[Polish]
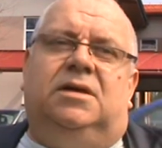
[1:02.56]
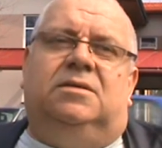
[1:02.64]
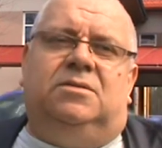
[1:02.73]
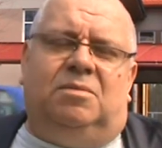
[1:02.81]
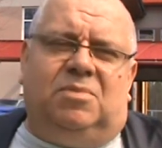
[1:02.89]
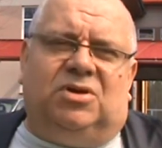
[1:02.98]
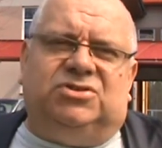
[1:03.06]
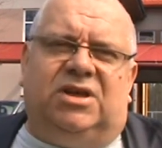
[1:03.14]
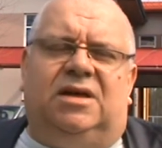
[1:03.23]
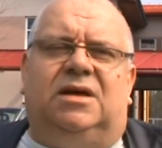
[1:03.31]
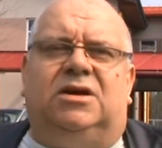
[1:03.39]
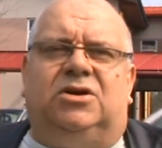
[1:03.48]
No może
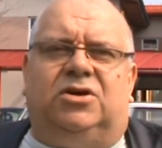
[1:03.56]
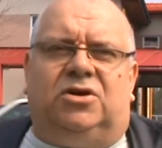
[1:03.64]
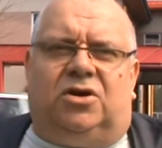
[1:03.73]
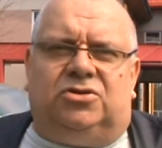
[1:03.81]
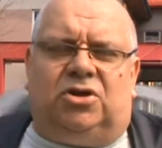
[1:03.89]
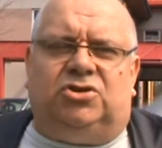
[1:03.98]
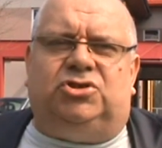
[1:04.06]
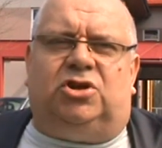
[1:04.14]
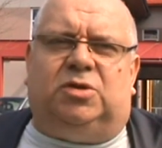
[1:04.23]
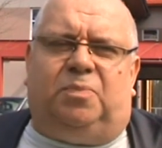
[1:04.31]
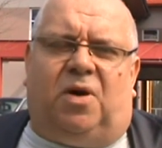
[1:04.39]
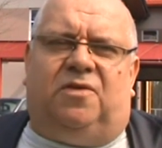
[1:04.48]
ktoś
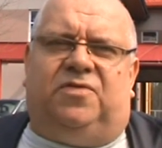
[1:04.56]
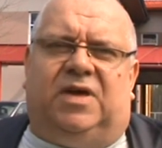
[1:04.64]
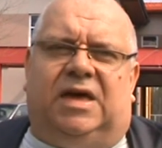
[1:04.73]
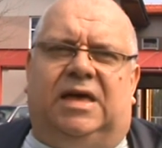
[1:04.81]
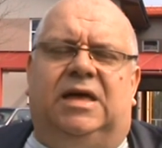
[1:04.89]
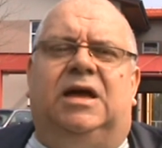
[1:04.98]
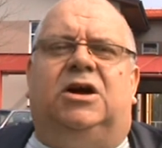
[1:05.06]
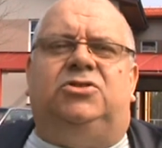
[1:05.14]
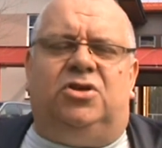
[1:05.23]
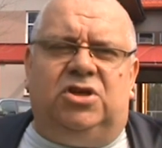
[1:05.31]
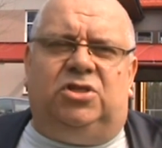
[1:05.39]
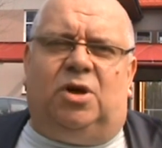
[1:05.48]
odpowie,
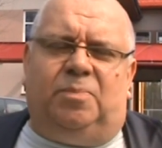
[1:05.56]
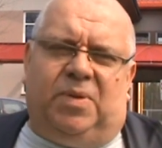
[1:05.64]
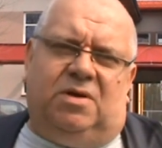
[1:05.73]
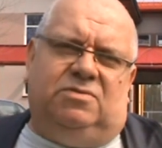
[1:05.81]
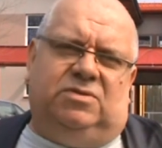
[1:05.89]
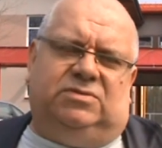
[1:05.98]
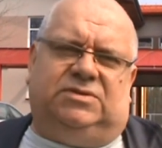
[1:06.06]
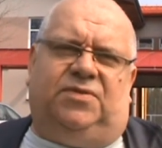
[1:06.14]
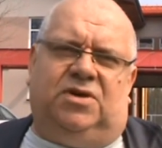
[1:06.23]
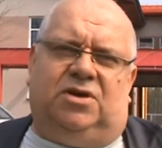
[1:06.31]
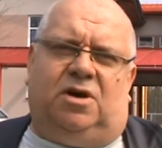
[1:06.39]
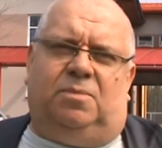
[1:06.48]
kto nie dopełnił
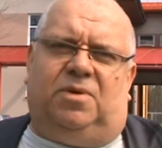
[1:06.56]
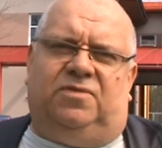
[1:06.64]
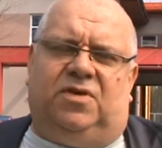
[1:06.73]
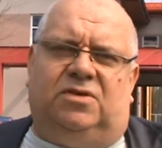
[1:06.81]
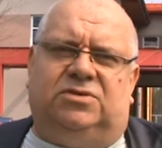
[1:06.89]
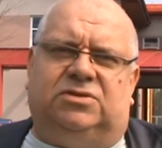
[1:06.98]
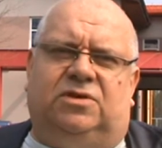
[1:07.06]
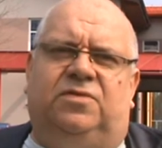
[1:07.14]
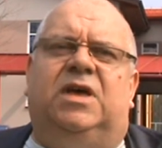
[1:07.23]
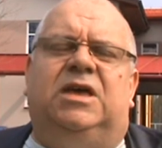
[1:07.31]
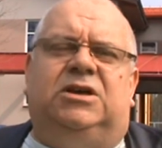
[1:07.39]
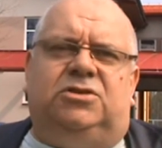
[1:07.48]
swoich obowiązków
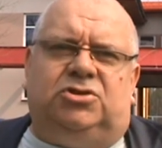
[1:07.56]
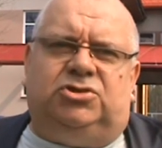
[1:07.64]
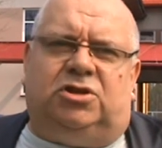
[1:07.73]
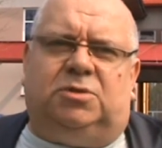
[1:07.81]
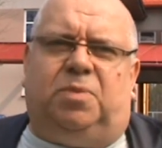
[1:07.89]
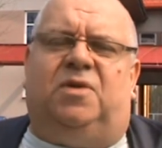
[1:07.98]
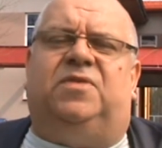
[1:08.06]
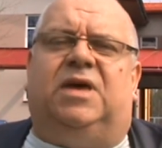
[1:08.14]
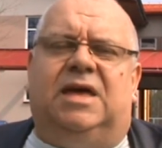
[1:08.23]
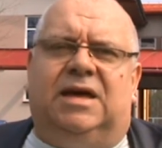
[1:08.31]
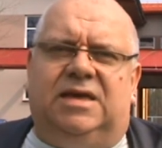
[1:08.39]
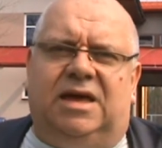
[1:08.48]
i ktoś odpowie,
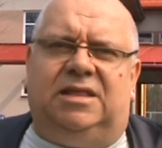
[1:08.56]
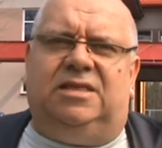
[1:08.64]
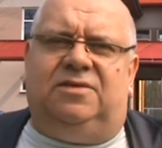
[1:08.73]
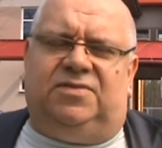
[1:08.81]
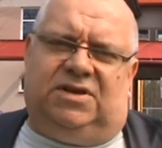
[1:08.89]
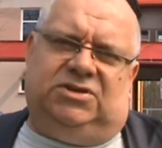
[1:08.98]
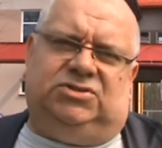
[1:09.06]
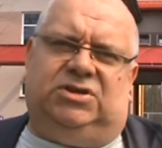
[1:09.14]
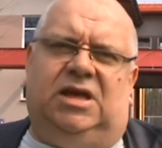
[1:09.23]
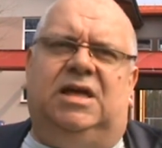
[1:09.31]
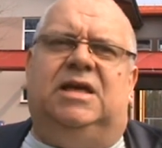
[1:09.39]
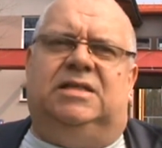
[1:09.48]
kiedy
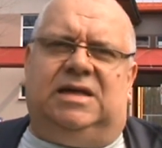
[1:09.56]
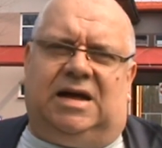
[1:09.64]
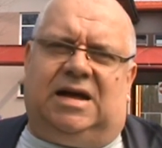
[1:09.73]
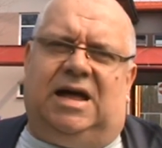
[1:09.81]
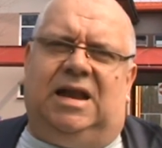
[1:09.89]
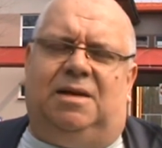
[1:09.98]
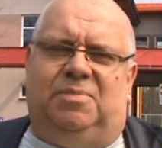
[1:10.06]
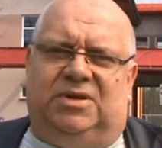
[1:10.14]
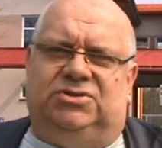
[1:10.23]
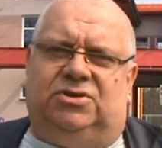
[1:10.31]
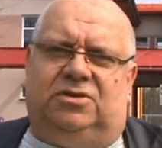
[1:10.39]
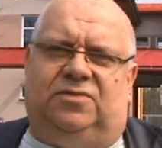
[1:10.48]
wreszcie ta hala
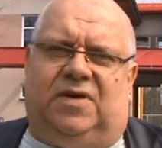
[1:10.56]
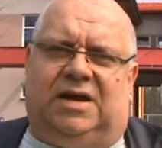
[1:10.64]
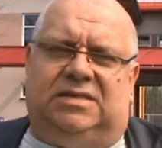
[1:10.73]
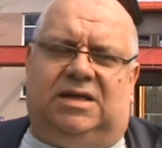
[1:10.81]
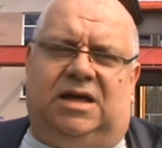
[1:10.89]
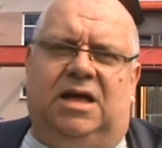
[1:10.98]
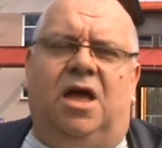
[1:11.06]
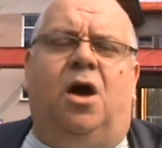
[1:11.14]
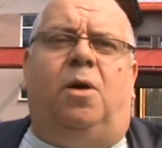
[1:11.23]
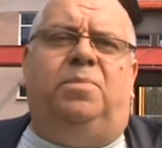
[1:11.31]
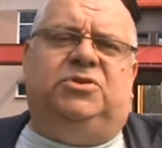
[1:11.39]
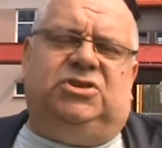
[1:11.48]
będzie otwarta.
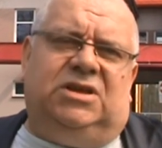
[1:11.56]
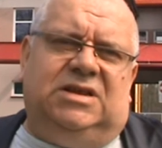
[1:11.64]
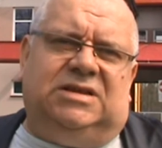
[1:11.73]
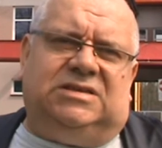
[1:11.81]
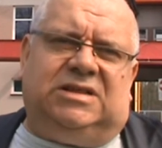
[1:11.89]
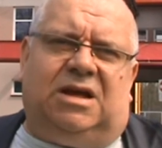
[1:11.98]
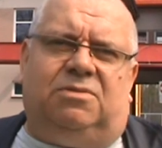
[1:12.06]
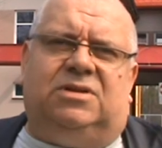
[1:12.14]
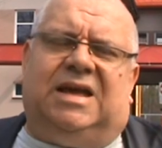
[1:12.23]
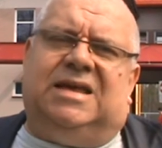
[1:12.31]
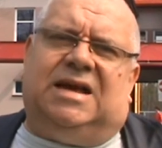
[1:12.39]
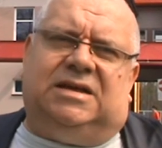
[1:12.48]
Oby się nie stało
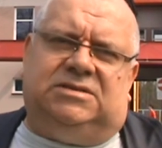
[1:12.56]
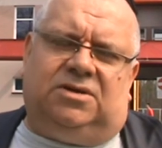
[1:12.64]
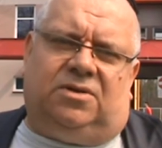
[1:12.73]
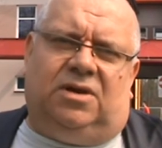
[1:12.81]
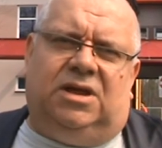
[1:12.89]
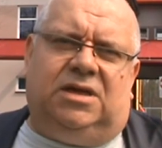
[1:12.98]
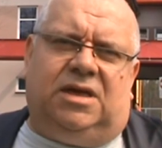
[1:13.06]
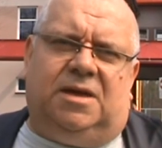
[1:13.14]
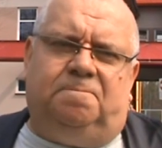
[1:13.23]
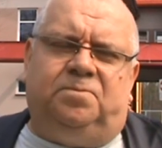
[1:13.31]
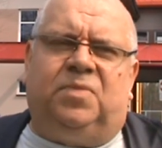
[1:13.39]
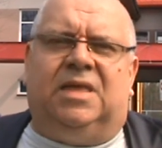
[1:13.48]
tak jak z
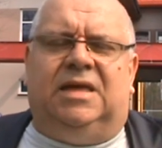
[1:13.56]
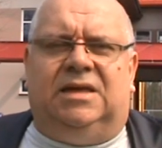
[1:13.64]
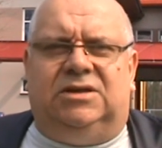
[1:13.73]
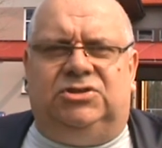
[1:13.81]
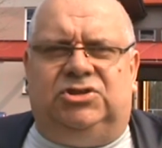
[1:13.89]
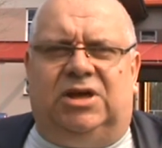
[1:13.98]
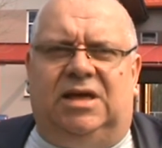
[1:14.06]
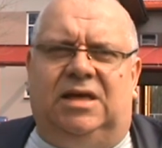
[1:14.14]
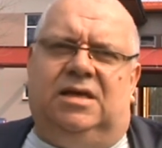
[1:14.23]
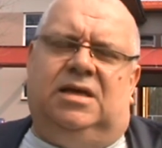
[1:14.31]
Orlikiem, gdzie